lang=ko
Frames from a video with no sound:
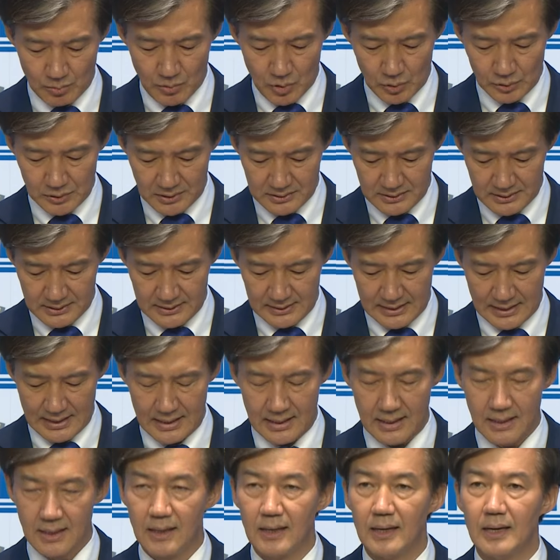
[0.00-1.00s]
못
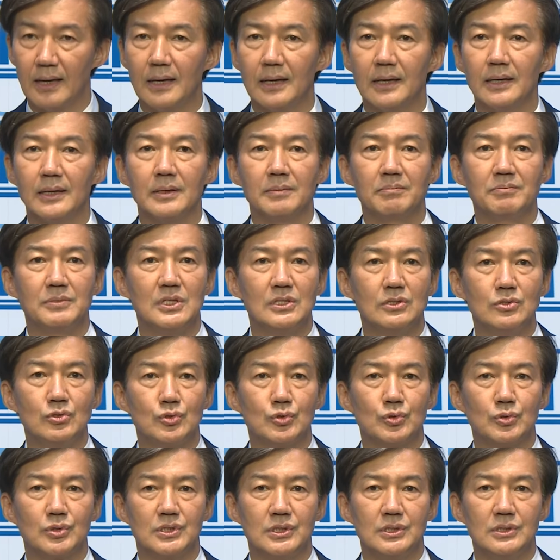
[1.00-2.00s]
얻는다.
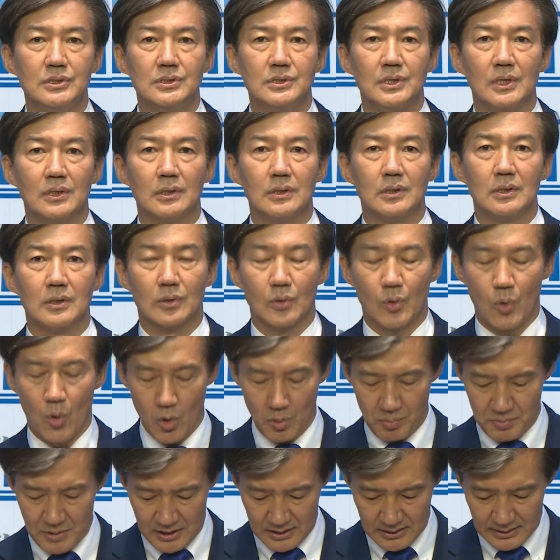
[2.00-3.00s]
민주 진영을
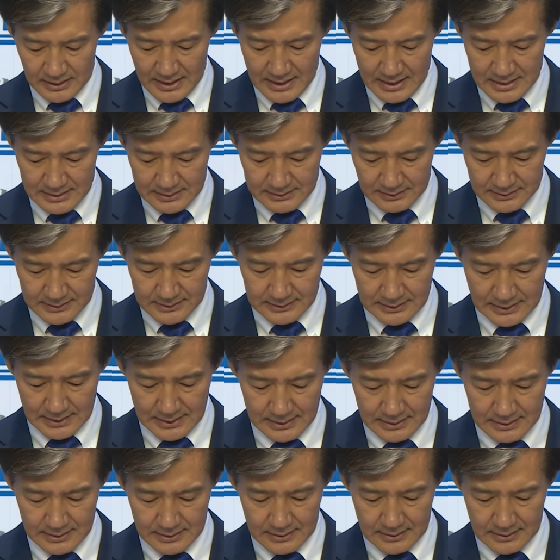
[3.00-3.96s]
공멸케 할 것이다.